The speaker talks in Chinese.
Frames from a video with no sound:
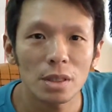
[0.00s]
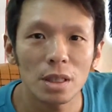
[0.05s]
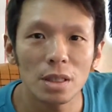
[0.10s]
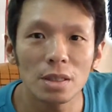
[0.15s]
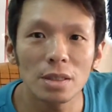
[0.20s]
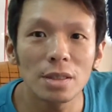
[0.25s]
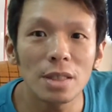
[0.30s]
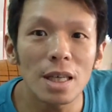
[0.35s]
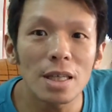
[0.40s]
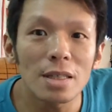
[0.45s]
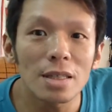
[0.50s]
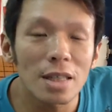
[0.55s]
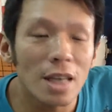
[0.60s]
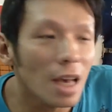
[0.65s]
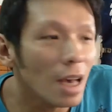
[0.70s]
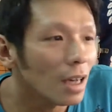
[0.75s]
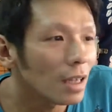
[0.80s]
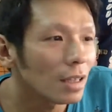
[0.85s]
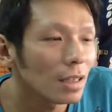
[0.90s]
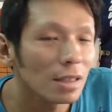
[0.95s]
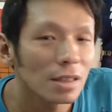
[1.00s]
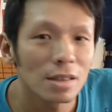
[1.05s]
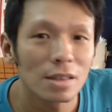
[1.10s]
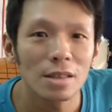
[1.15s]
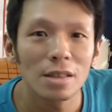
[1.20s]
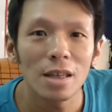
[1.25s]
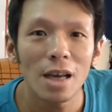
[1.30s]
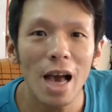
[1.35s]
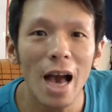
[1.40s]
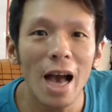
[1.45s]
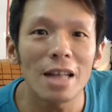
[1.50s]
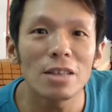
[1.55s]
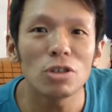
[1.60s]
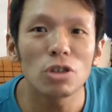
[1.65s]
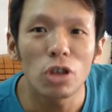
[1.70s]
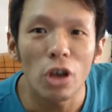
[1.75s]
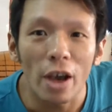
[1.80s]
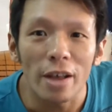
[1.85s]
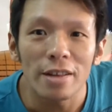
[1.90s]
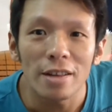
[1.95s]
可是这样怎样？安
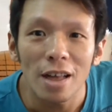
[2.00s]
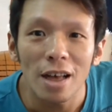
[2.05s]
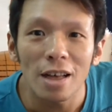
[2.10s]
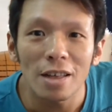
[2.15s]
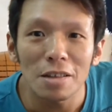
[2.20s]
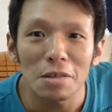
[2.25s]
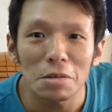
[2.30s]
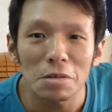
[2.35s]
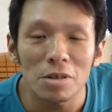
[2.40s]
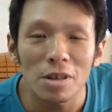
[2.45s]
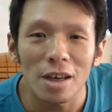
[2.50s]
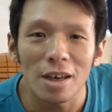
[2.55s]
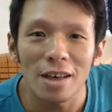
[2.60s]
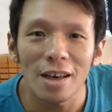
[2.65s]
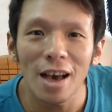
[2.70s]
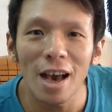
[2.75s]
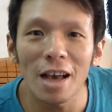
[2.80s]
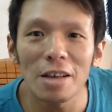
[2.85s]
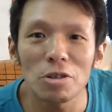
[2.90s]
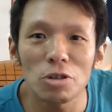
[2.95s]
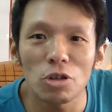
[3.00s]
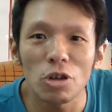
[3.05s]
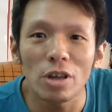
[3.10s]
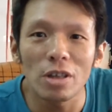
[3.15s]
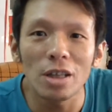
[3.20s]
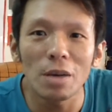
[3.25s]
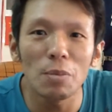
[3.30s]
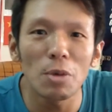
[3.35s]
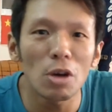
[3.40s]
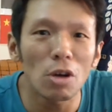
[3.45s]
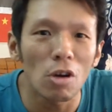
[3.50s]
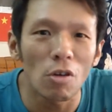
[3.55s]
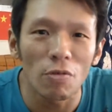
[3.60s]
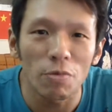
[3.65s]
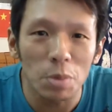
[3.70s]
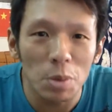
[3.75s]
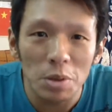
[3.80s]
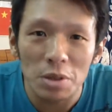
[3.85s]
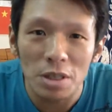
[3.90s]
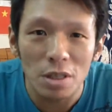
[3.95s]
全呐，对不对？安全呐，没有恐
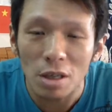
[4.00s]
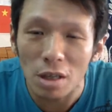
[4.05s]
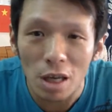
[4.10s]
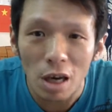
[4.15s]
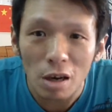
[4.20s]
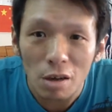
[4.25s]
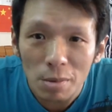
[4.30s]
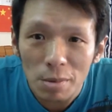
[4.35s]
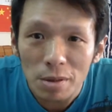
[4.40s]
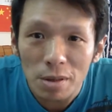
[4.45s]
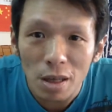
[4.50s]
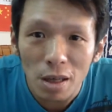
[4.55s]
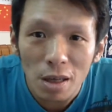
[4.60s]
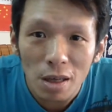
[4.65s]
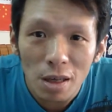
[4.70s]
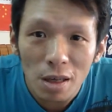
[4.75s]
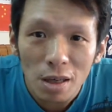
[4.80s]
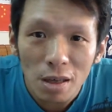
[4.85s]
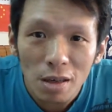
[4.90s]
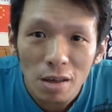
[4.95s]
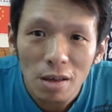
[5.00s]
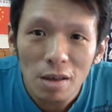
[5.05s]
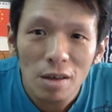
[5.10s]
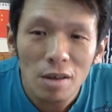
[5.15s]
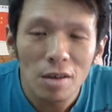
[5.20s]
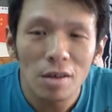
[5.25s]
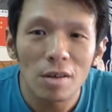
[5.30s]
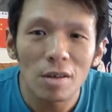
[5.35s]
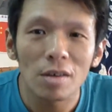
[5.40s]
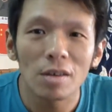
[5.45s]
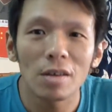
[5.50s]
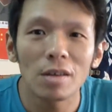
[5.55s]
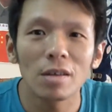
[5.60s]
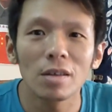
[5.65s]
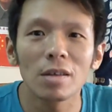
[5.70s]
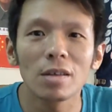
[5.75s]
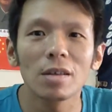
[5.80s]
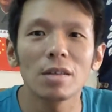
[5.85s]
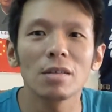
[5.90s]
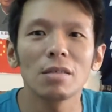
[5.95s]
怖分子要搞我们呢。
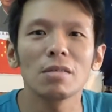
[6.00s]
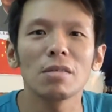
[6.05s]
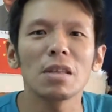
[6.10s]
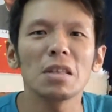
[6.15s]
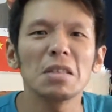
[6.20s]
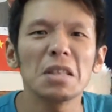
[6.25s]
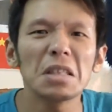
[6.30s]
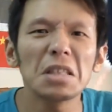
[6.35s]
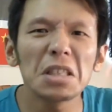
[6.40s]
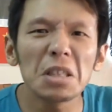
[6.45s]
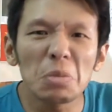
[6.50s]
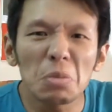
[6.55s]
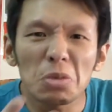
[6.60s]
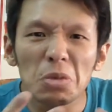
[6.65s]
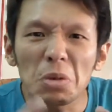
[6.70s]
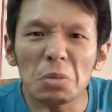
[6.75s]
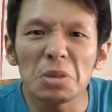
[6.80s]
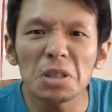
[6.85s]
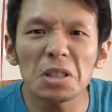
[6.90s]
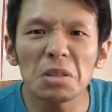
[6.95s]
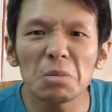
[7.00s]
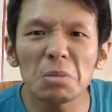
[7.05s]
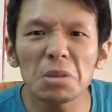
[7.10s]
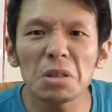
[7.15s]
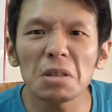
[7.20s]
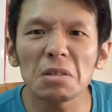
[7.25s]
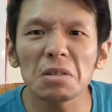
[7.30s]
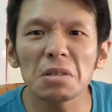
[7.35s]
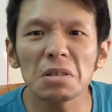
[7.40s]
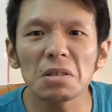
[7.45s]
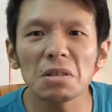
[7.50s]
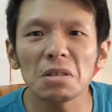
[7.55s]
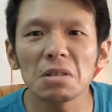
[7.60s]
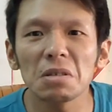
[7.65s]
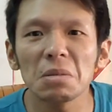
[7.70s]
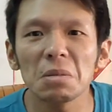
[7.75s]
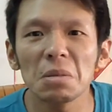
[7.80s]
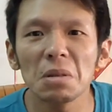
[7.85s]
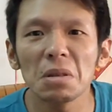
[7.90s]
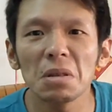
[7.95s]
我感觉他羡慕我们，羡慕的要死。
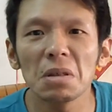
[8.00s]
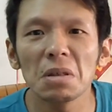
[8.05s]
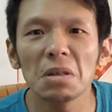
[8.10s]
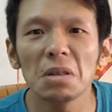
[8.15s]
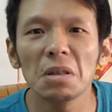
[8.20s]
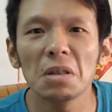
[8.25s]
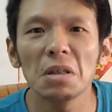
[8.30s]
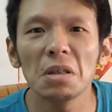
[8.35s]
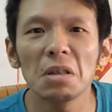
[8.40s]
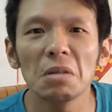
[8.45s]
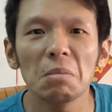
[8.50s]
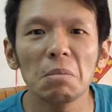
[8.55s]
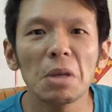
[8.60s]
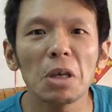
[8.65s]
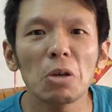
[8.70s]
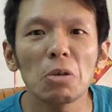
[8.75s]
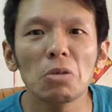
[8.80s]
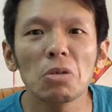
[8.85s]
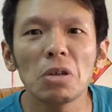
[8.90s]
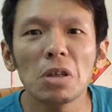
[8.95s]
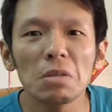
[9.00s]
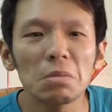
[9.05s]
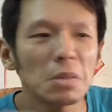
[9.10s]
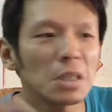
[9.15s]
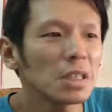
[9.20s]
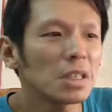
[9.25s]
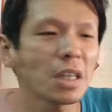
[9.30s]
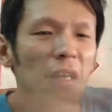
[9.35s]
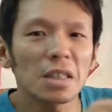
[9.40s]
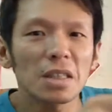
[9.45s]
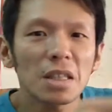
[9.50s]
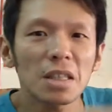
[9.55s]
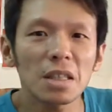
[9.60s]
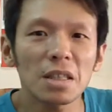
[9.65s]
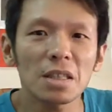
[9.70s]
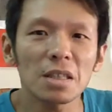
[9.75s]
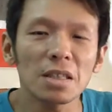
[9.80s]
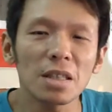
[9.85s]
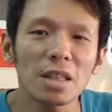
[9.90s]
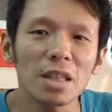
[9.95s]
美国他妈现在还在
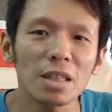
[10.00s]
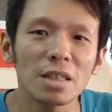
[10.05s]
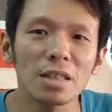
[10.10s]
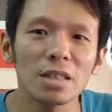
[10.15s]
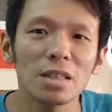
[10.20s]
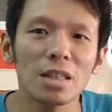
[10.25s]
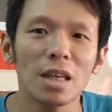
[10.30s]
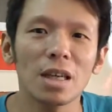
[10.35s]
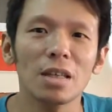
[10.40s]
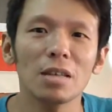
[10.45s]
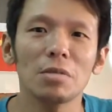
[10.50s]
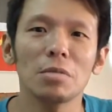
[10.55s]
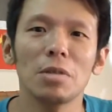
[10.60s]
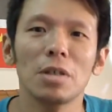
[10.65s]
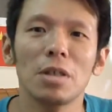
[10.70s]
跟干架，